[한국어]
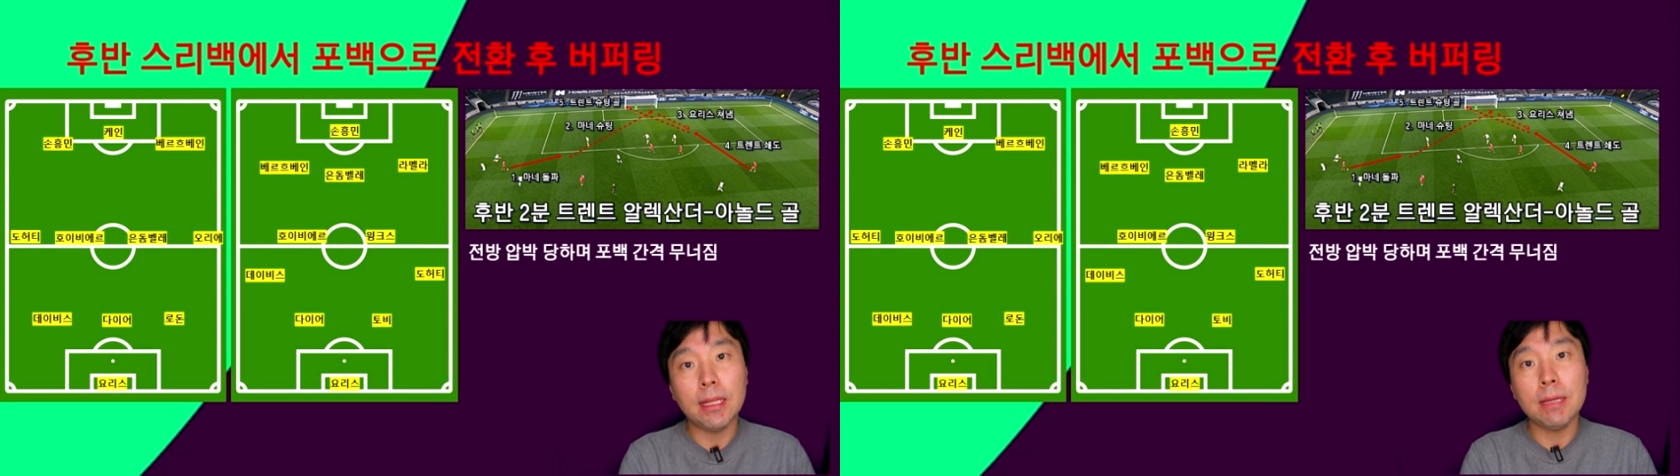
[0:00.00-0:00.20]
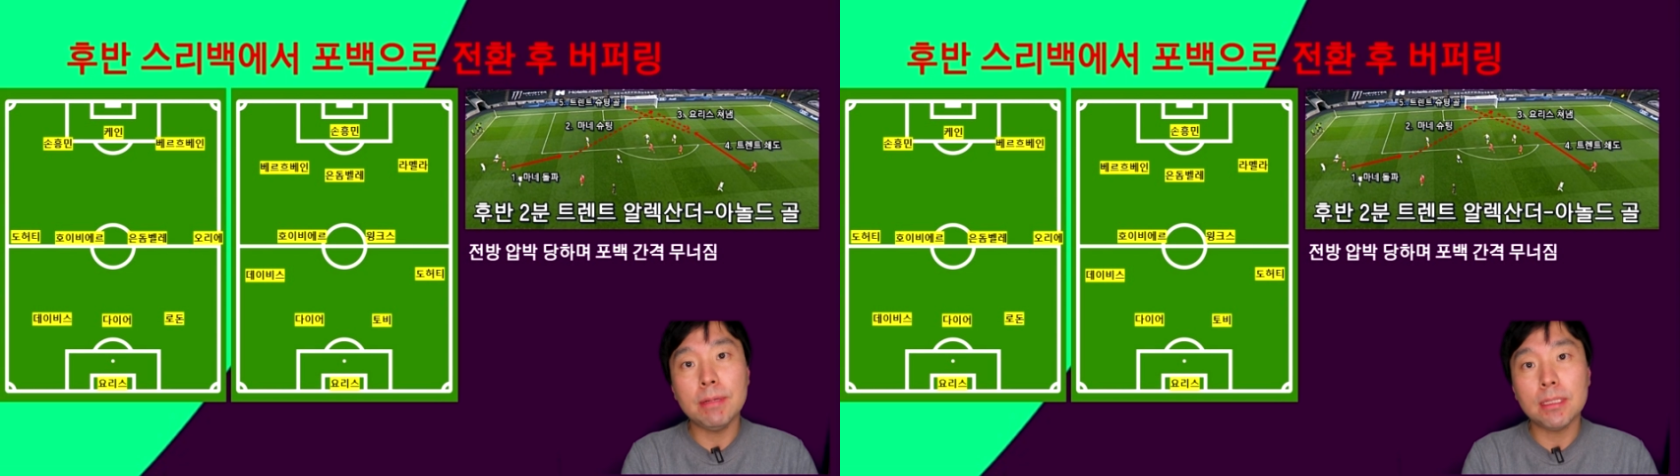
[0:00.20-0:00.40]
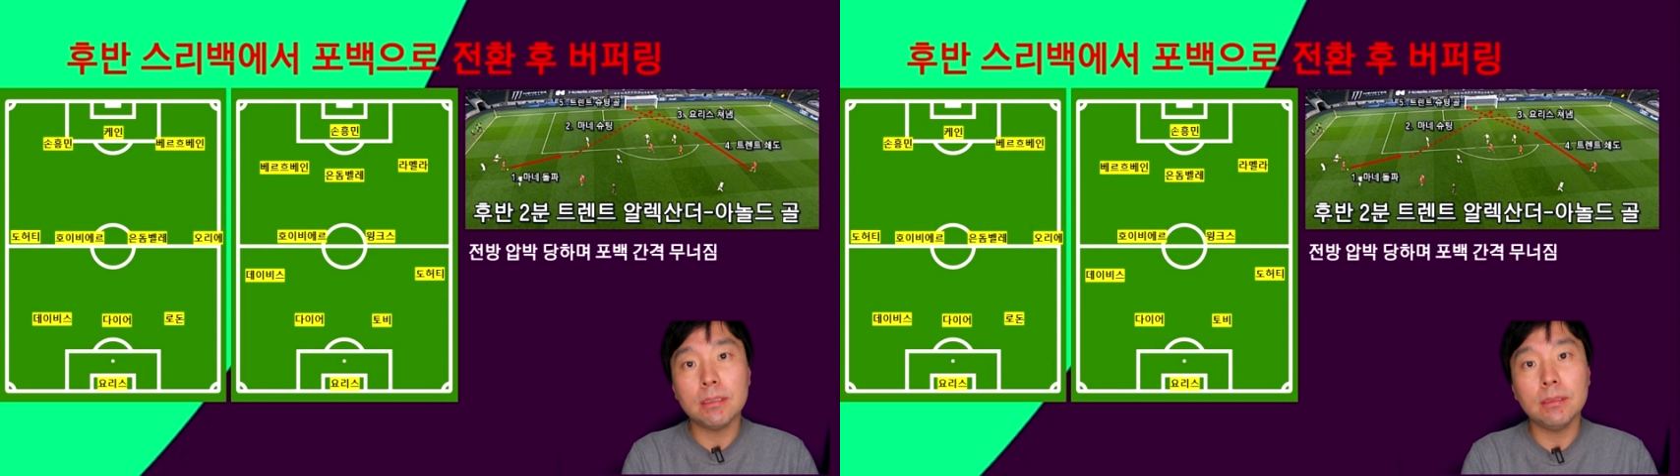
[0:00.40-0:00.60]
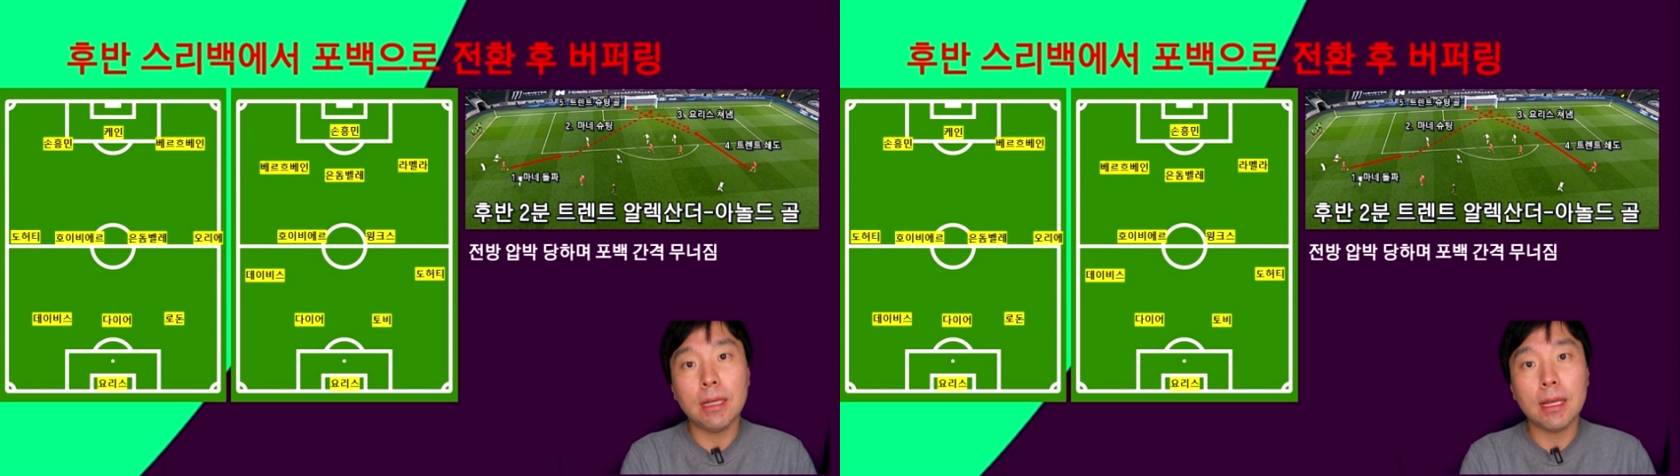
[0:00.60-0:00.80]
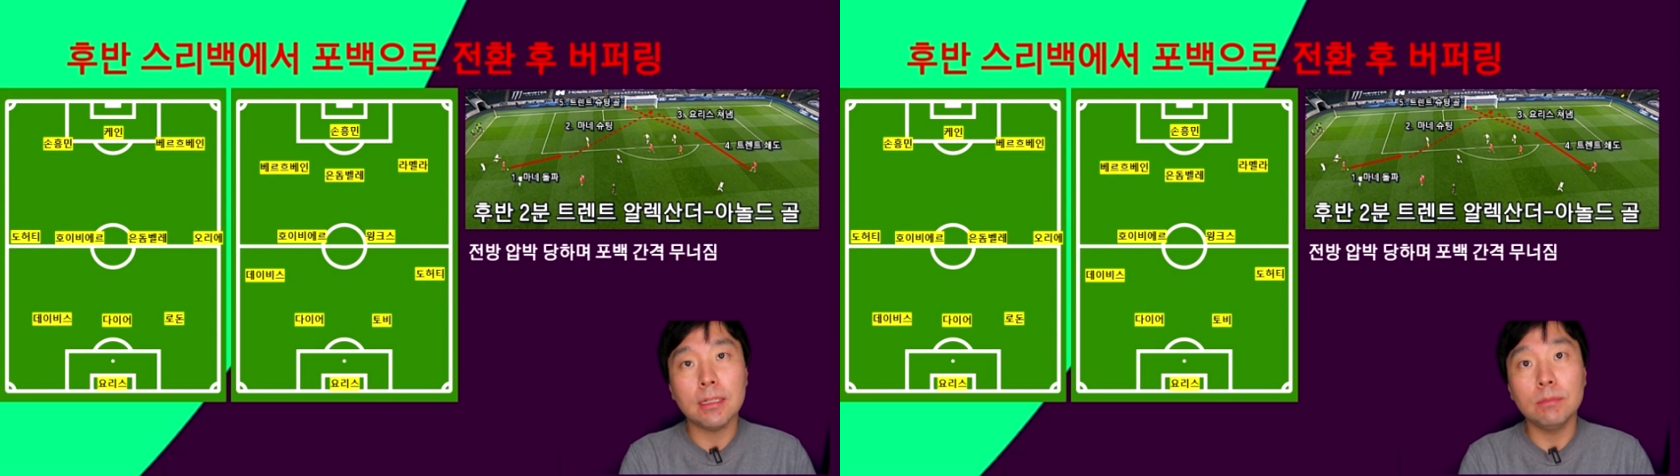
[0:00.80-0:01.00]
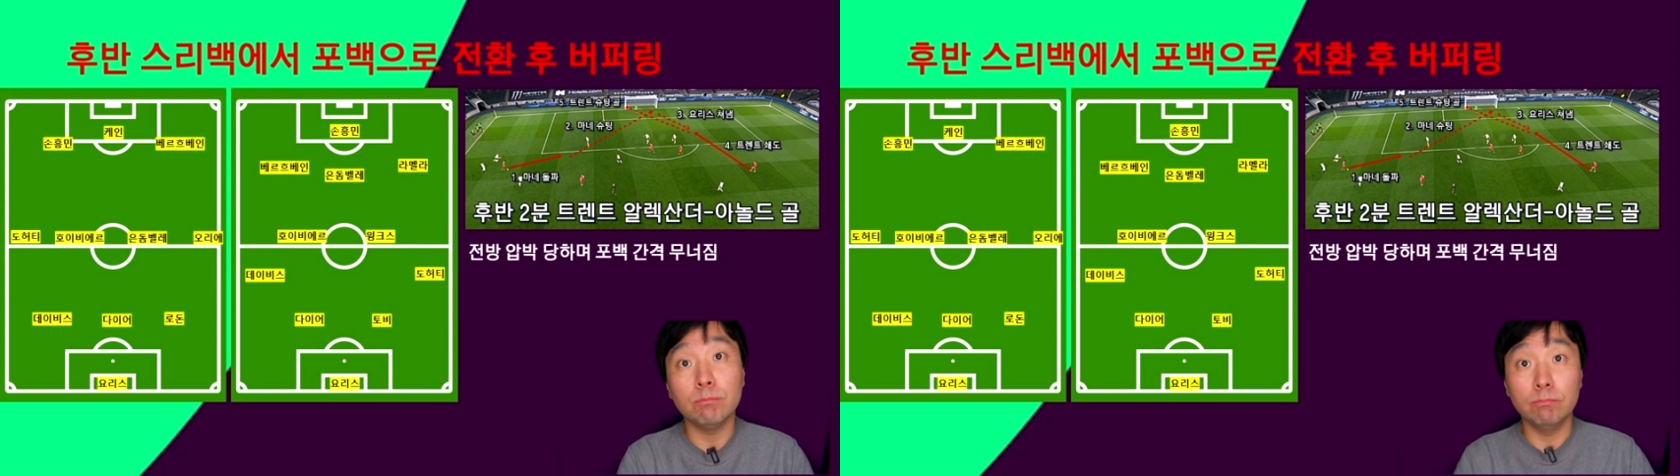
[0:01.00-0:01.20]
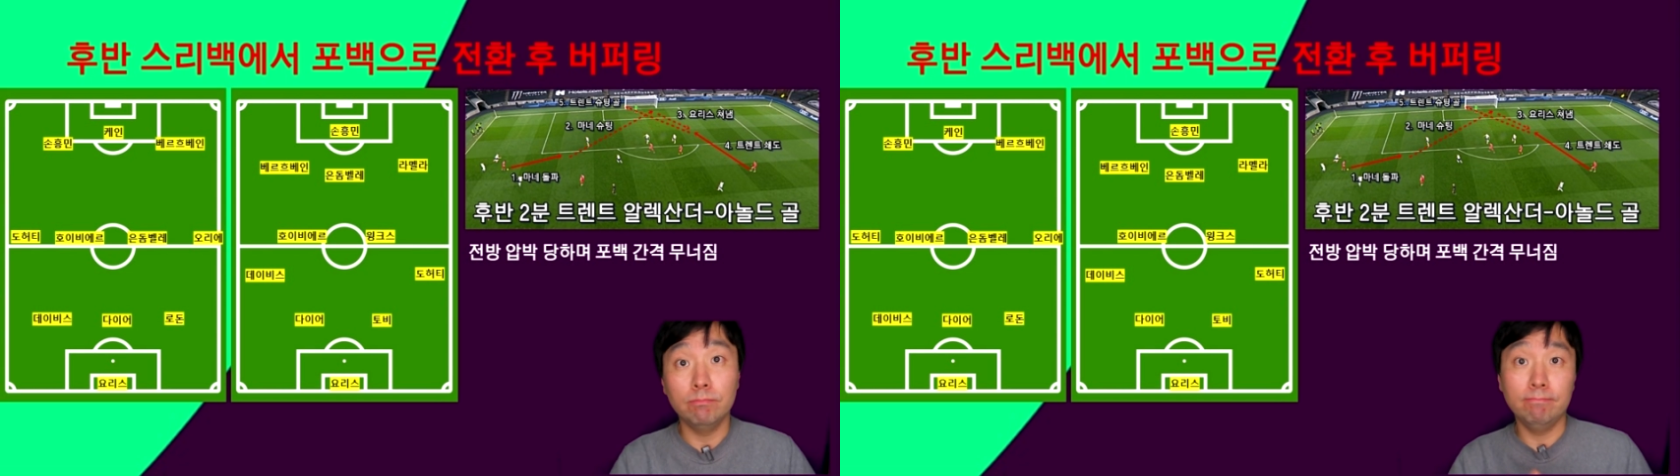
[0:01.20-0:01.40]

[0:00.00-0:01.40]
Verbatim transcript: 데이비스의 그